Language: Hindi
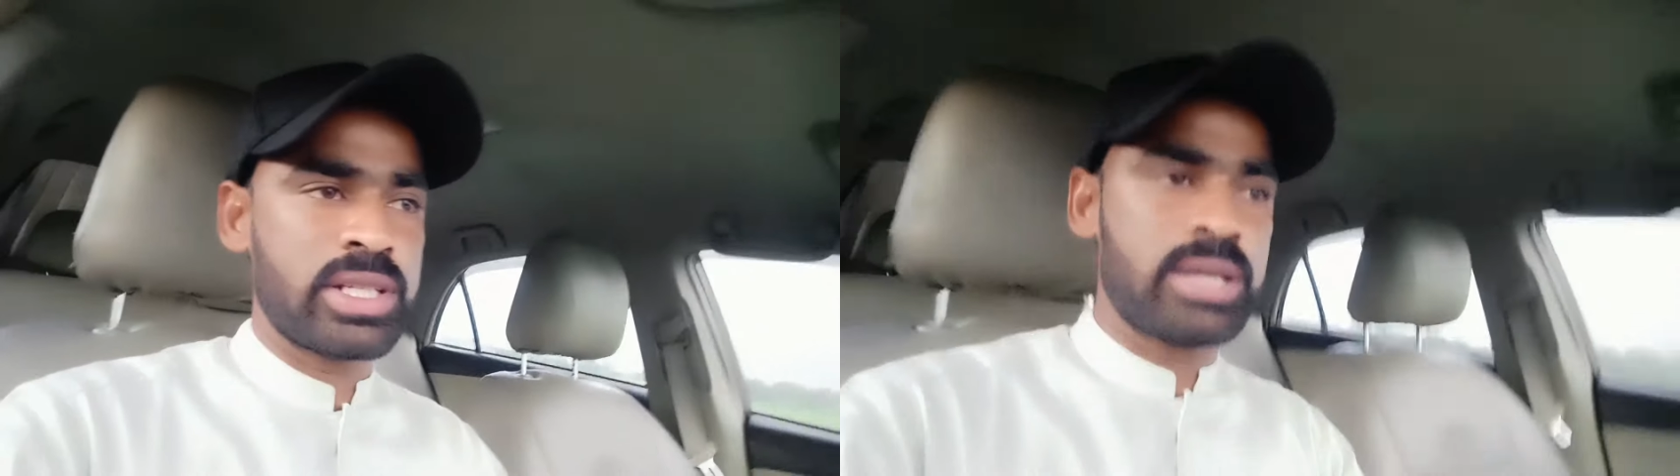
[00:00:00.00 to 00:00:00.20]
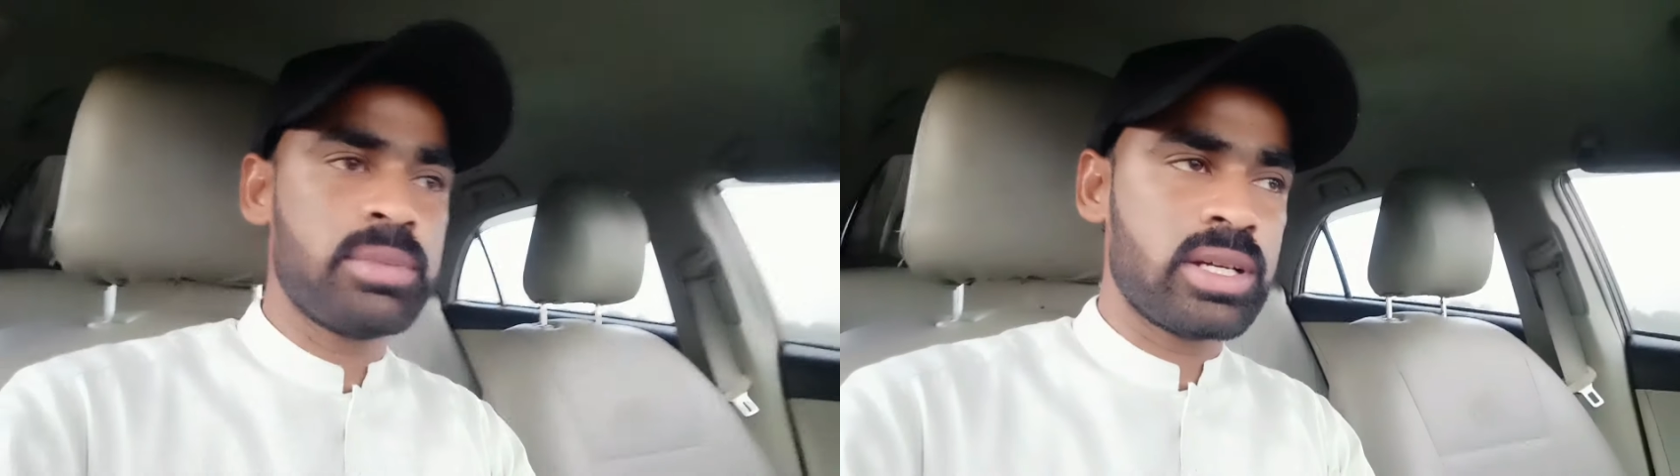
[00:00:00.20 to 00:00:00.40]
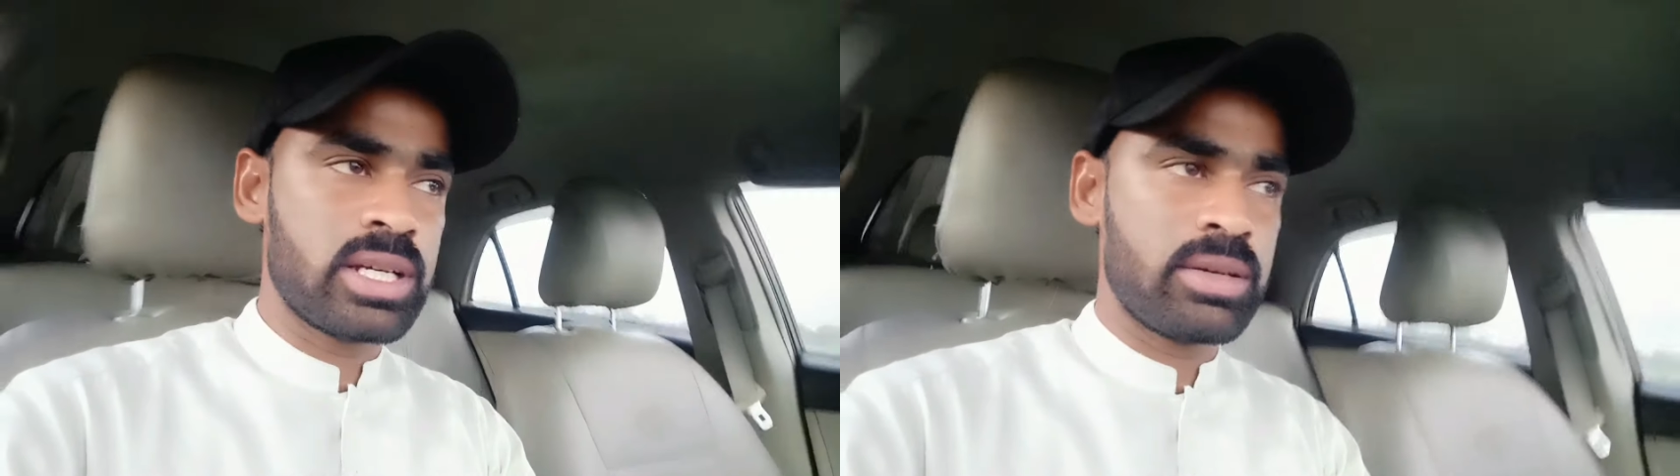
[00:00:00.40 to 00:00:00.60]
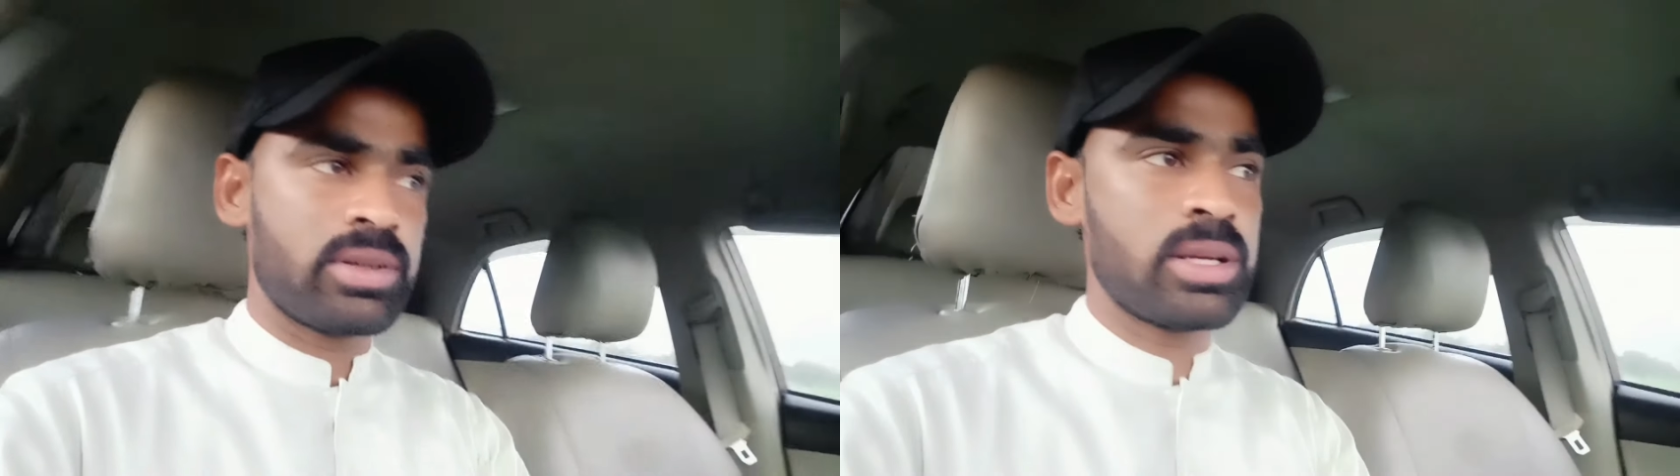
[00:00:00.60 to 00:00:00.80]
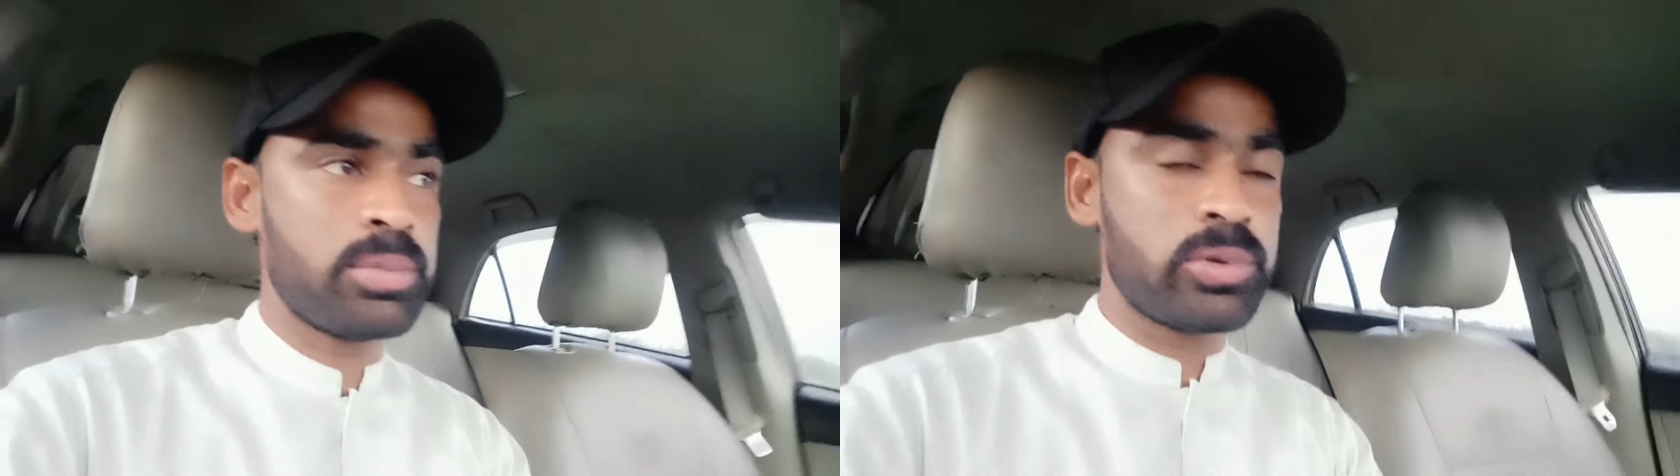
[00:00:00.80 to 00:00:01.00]
लगा है वरना
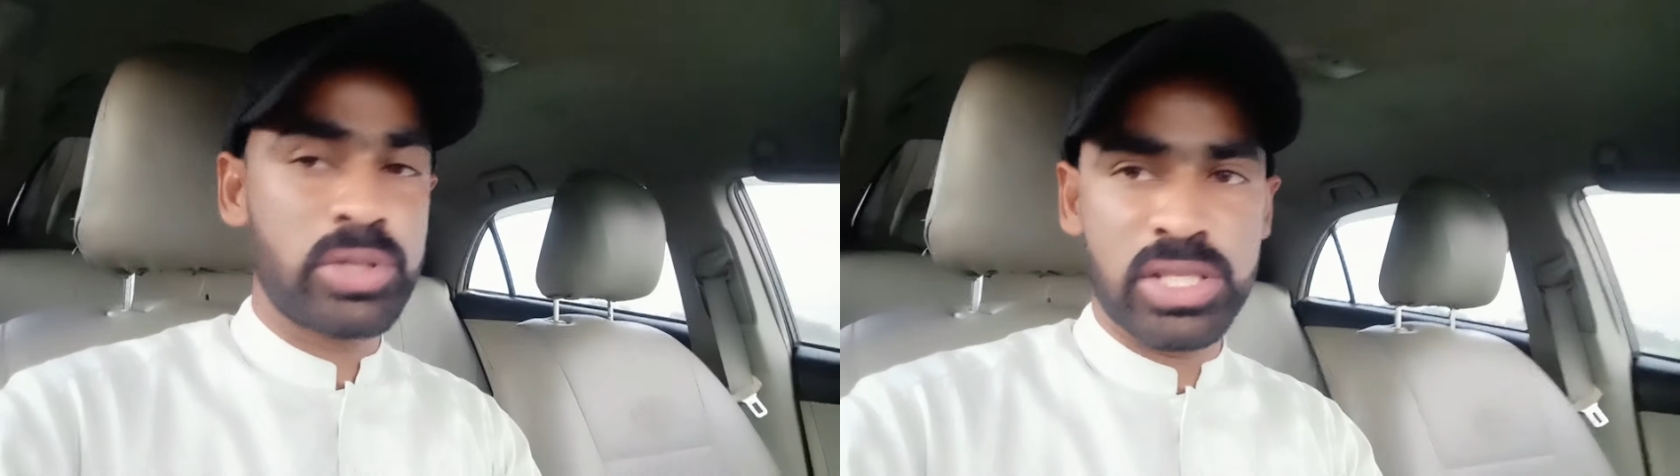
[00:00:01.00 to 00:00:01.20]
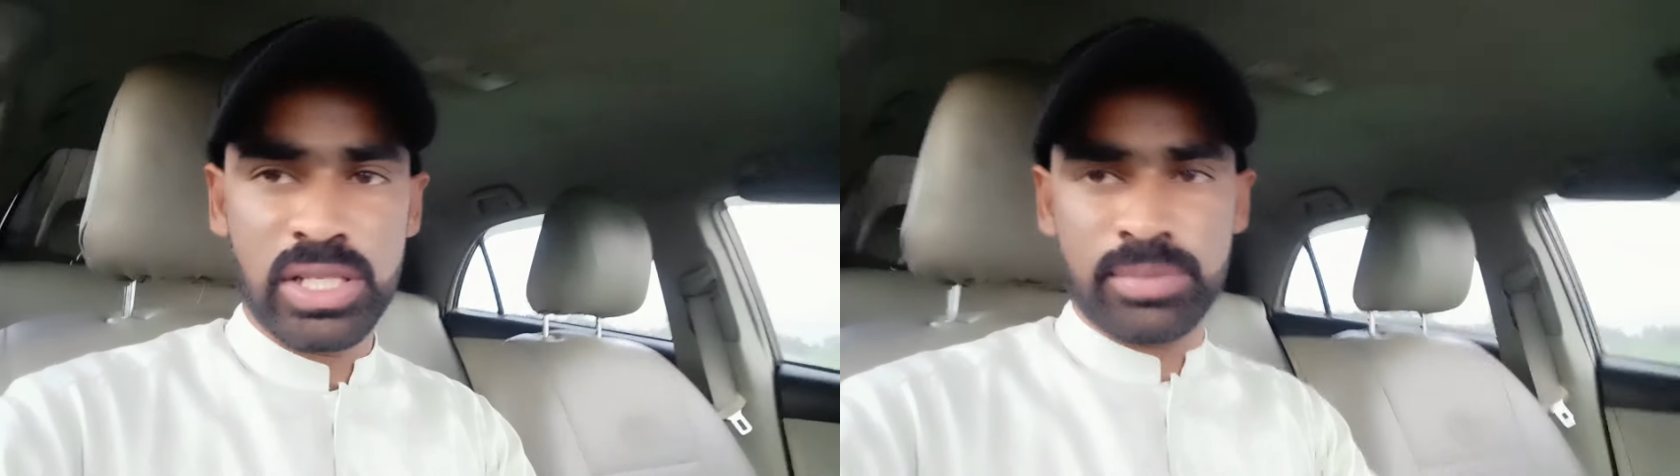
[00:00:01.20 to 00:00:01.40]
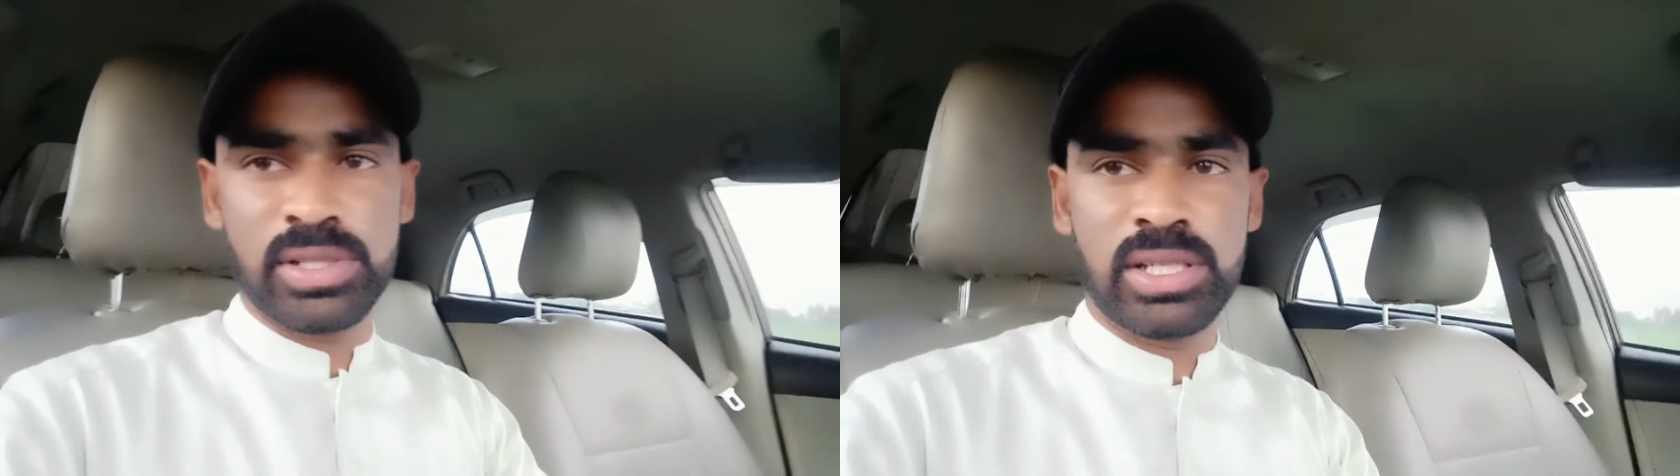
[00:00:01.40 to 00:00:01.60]
पूरे छः बजे